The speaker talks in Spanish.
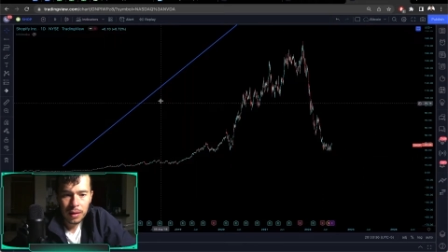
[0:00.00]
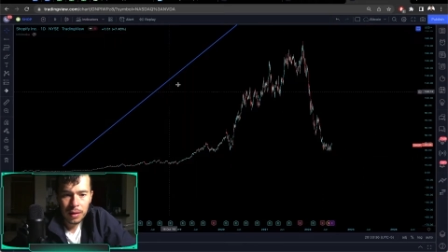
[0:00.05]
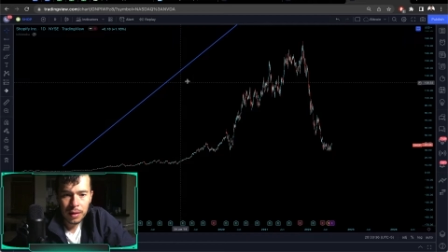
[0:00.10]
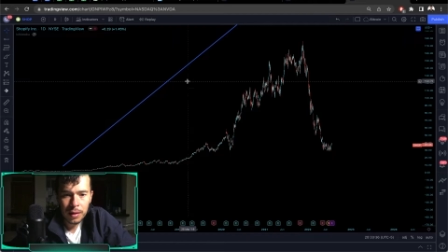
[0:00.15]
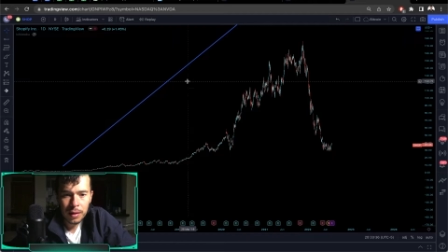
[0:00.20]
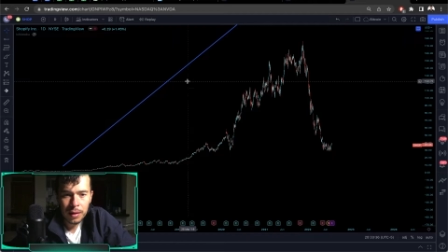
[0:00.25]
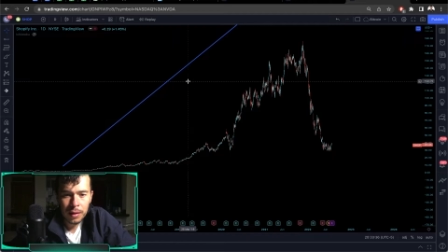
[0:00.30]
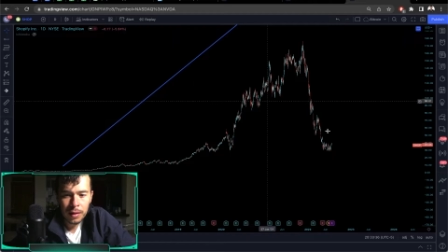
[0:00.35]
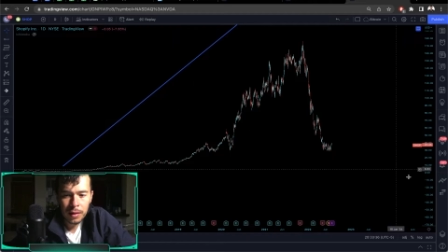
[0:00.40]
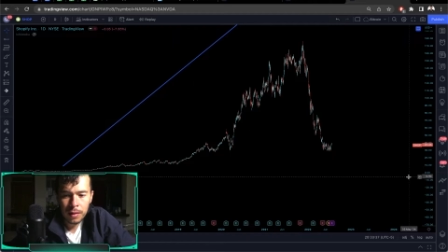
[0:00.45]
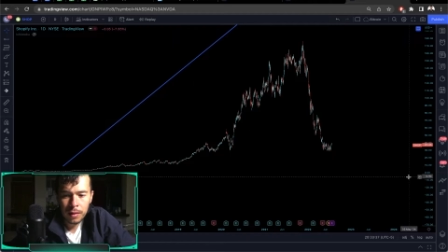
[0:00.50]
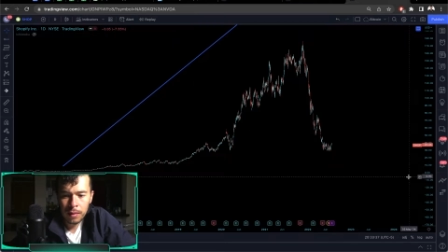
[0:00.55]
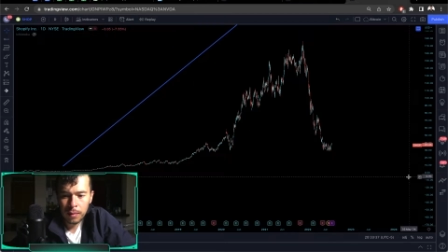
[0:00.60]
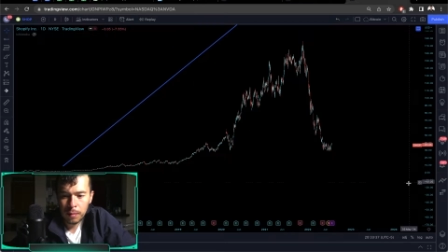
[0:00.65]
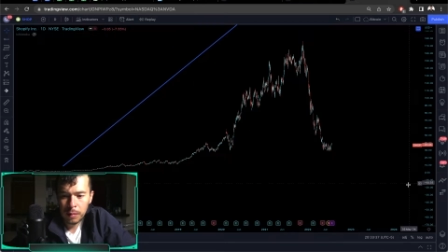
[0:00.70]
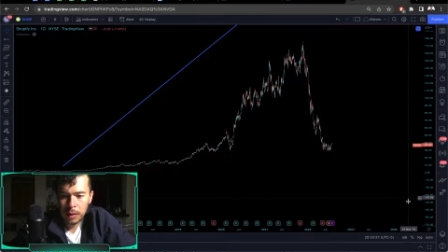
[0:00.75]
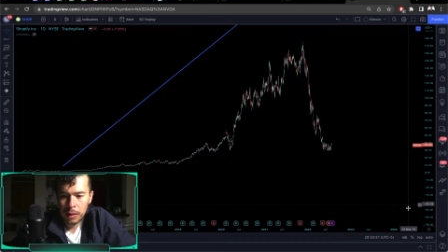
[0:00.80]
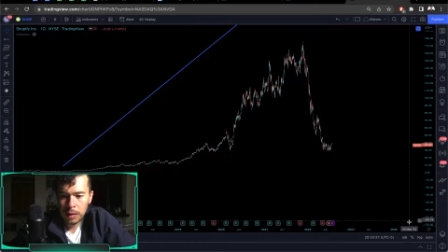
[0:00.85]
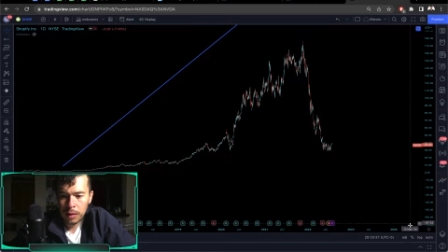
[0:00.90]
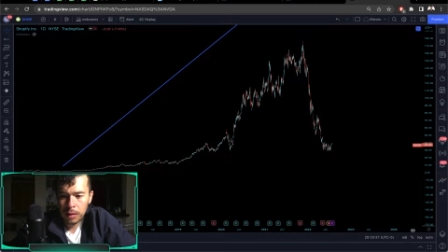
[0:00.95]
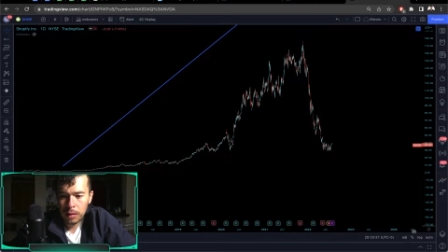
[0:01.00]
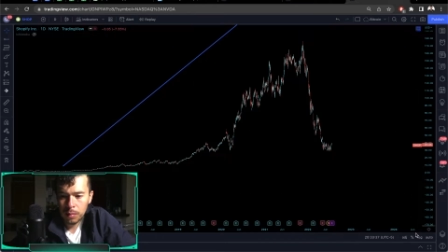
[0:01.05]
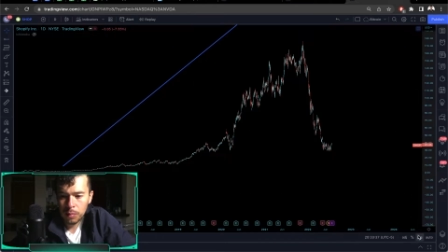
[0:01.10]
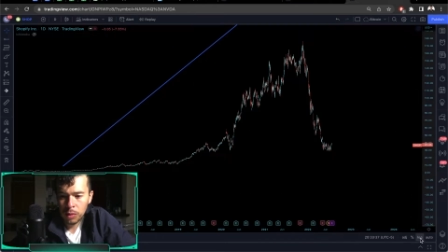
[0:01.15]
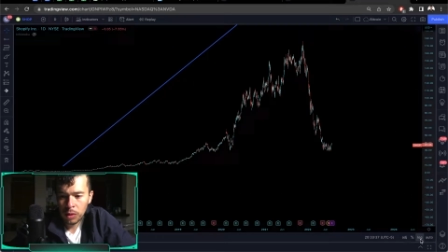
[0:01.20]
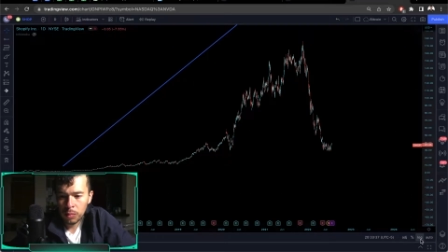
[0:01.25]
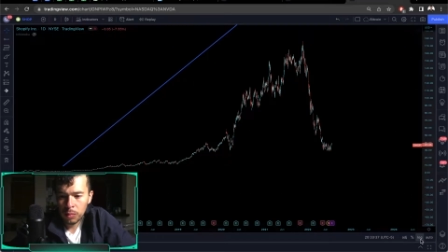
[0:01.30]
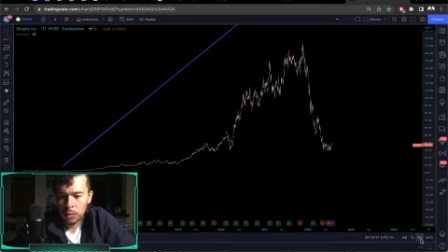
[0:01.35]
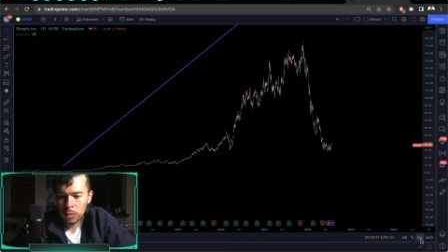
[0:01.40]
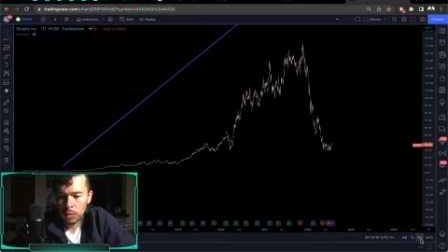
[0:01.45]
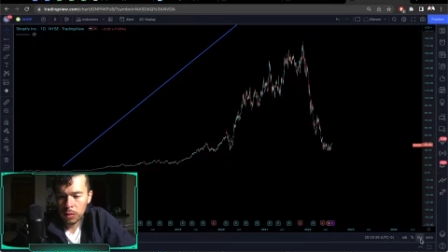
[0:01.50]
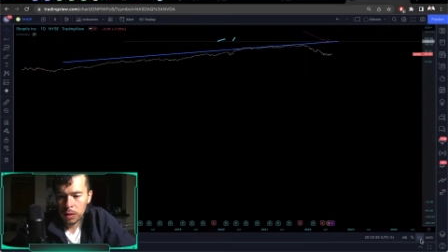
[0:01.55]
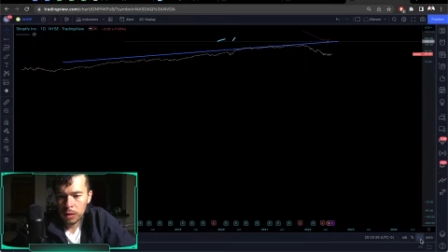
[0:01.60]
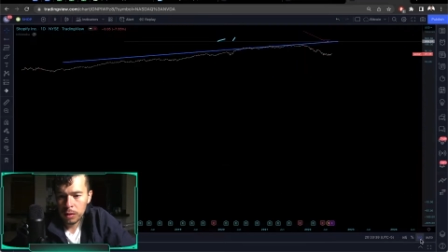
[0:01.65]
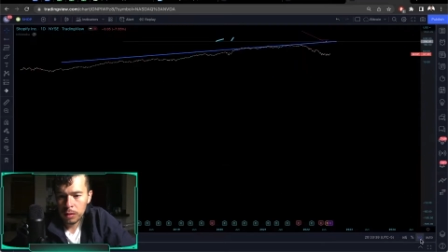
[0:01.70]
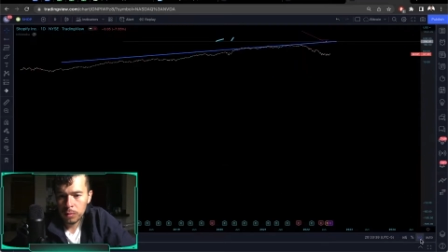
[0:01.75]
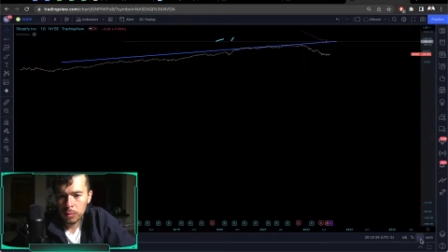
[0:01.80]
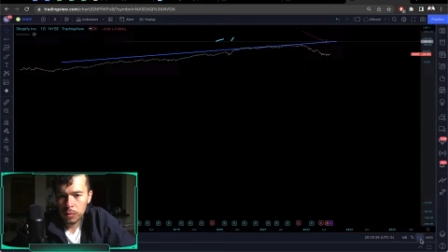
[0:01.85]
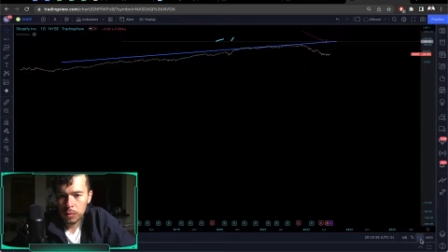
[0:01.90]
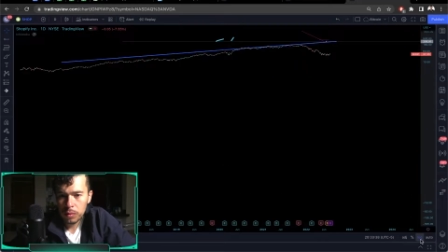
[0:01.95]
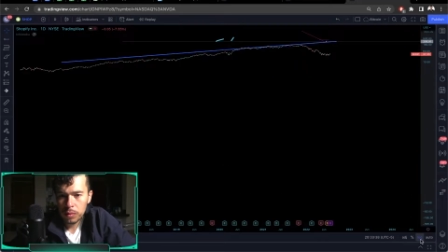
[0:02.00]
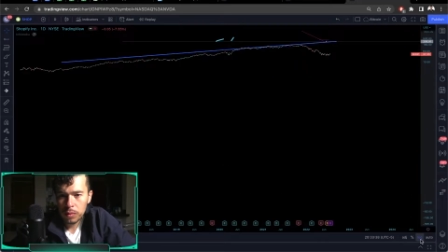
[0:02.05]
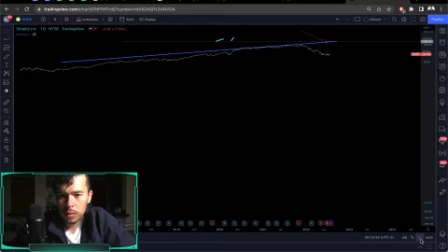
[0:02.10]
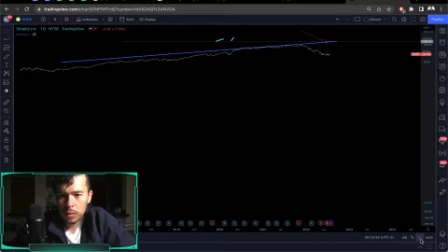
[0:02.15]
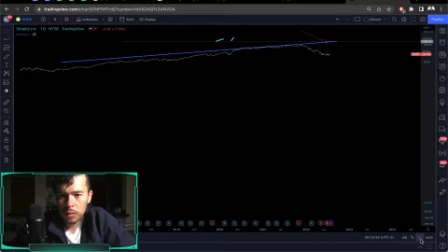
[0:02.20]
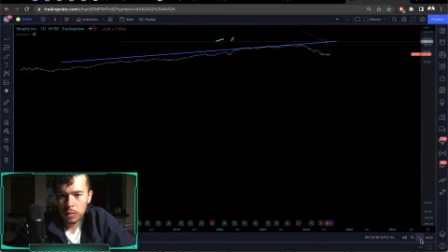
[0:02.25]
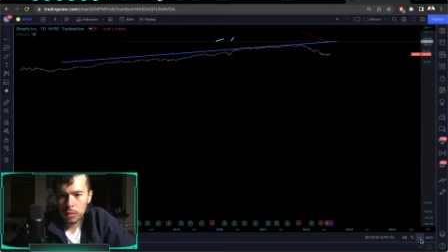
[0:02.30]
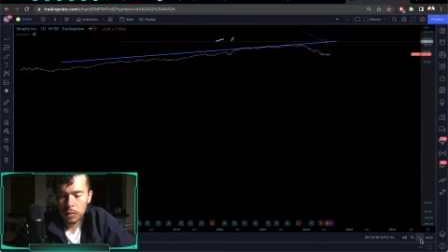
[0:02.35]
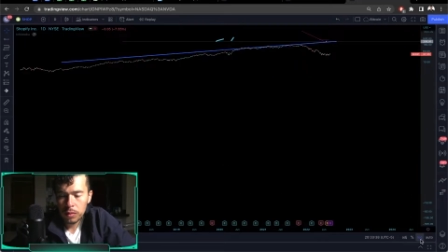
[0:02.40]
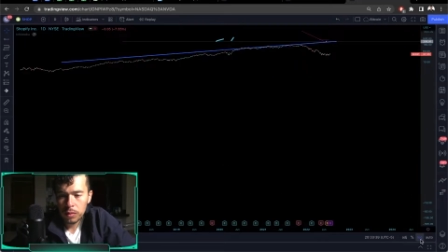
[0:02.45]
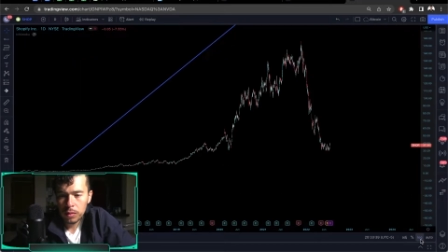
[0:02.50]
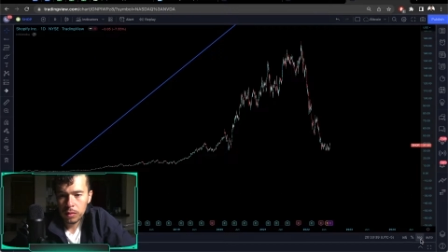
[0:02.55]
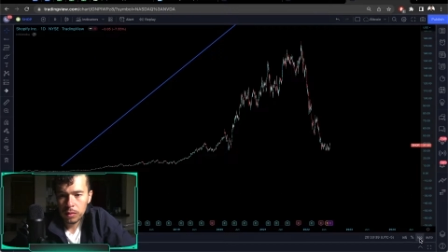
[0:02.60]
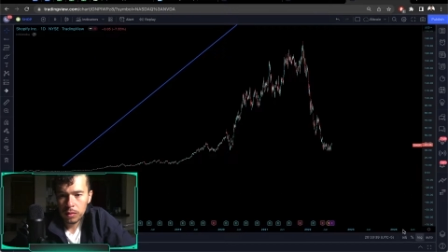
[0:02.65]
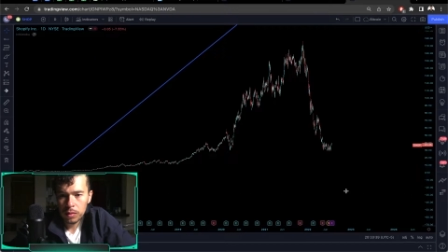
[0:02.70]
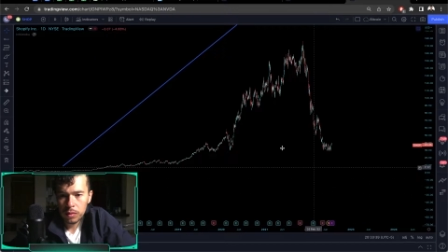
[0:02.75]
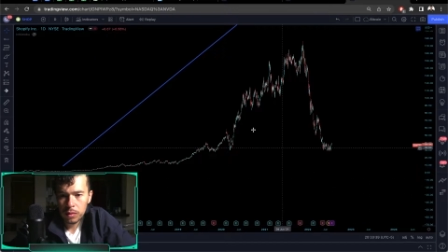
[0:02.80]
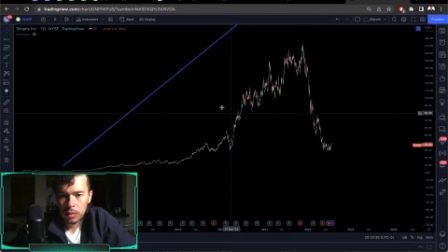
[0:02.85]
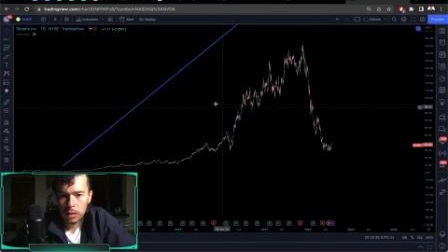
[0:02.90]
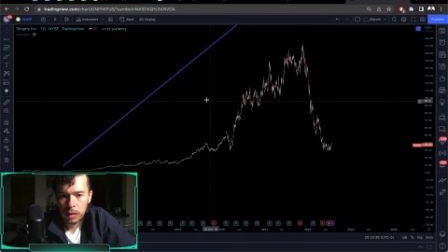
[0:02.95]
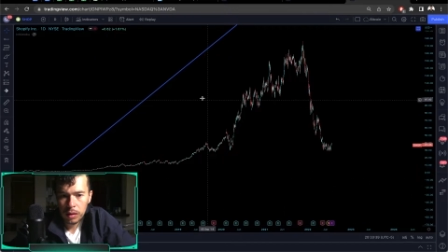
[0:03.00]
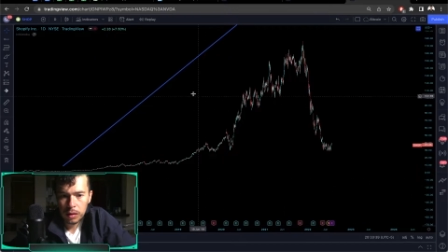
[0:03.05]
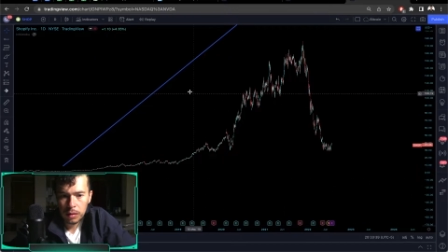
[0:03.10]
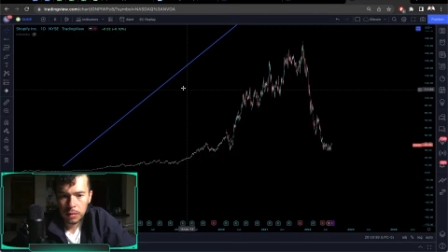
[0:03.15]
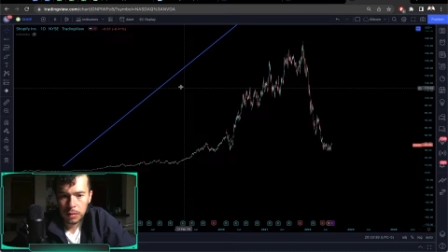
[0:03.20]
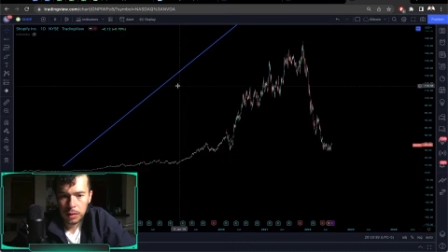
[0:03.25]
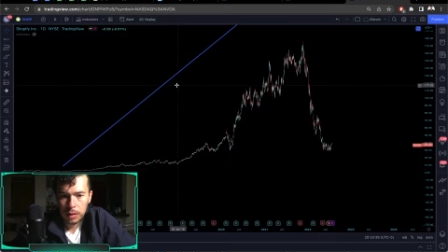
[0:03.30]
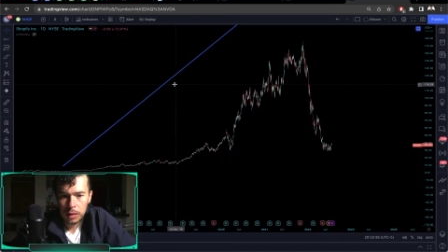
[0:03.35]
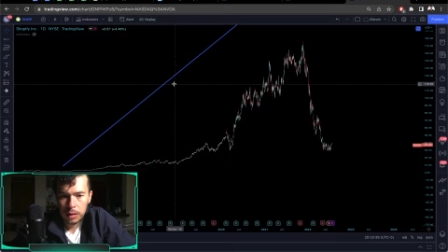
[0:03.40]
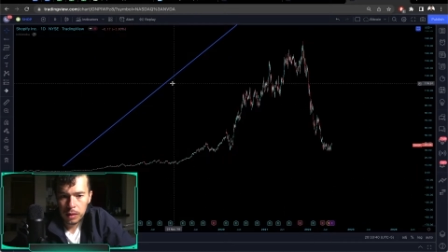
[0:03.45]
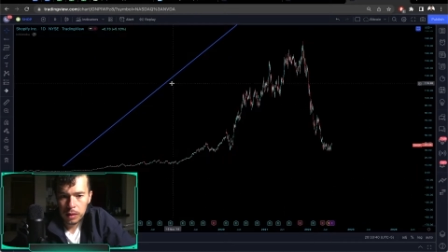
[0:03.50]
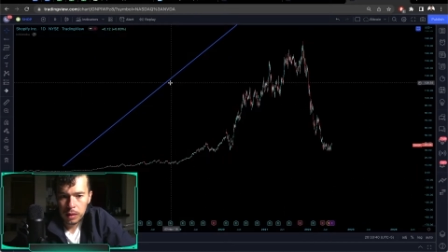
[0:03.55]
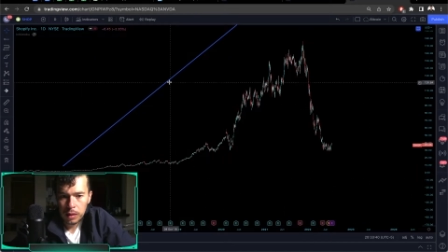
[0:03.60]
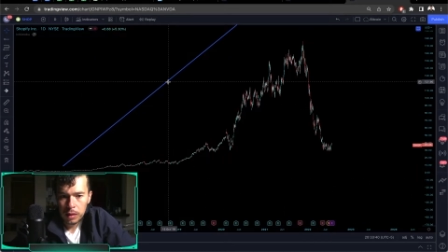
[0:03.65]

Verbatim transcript: Eh, espérate, pongamos logaritmo. No, esto nada que ver.